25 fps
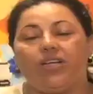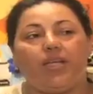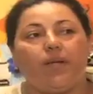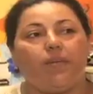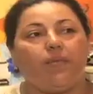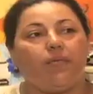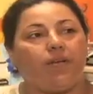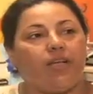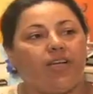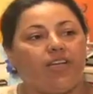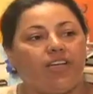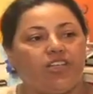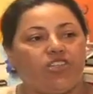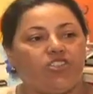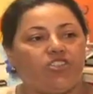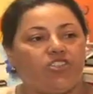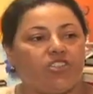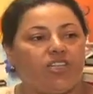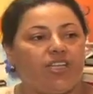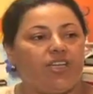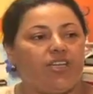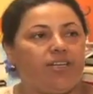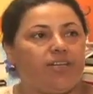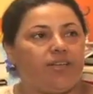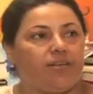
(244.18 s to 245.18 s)
aqui porque a gente
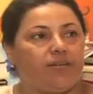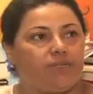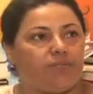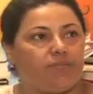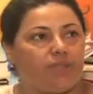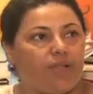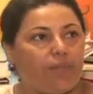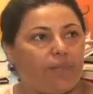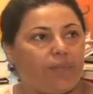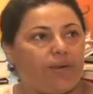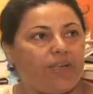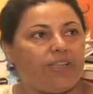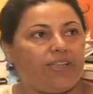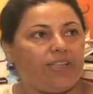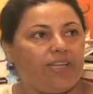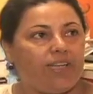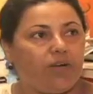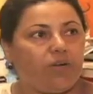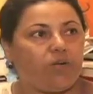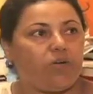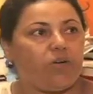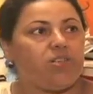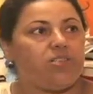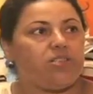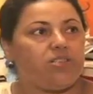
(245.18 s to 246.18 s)
tem aprender
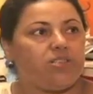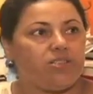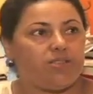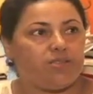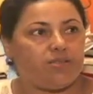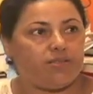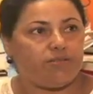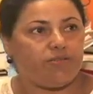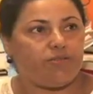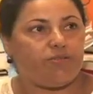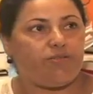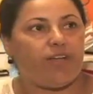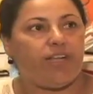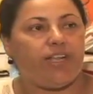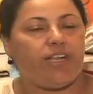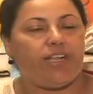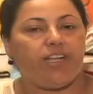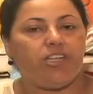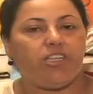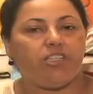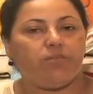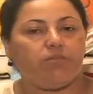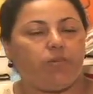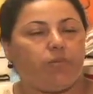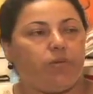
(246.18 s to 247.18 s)
coisas
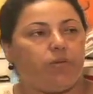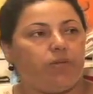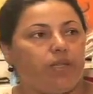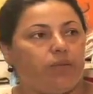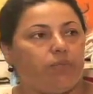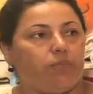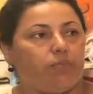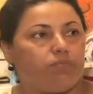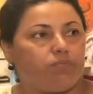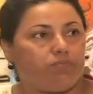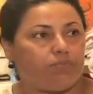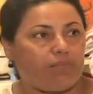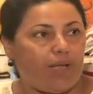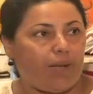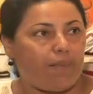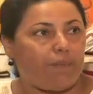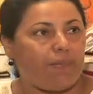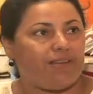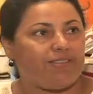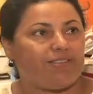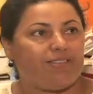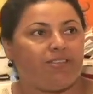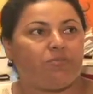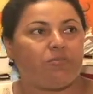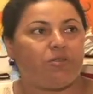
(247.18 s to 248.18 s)
diferentes para poder estar tá
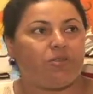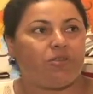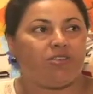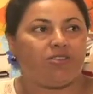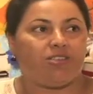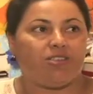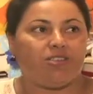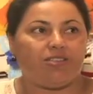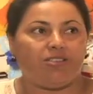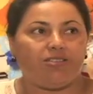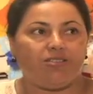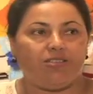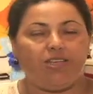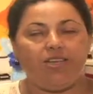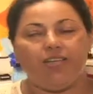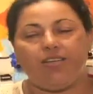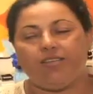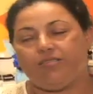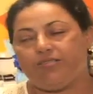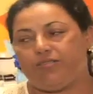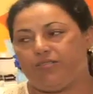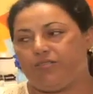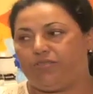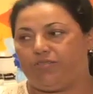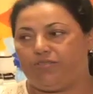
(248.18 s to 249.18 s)
passando para nossas filhas,
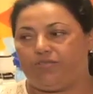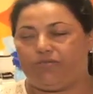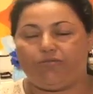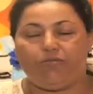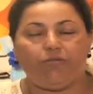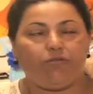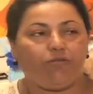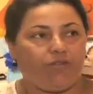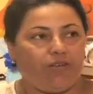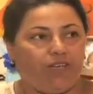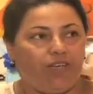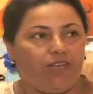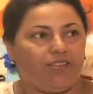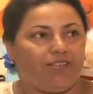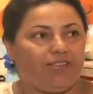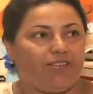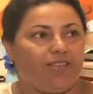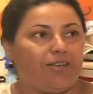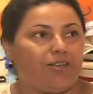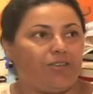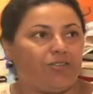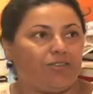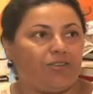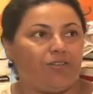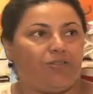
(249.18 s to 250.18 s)
seus filhos, né?
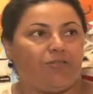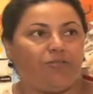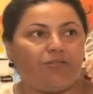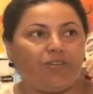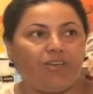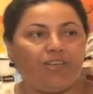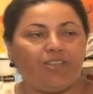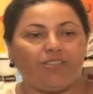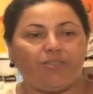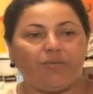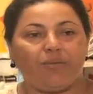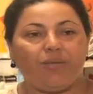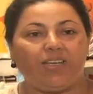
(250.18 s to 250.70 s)
Que eu tenho filhas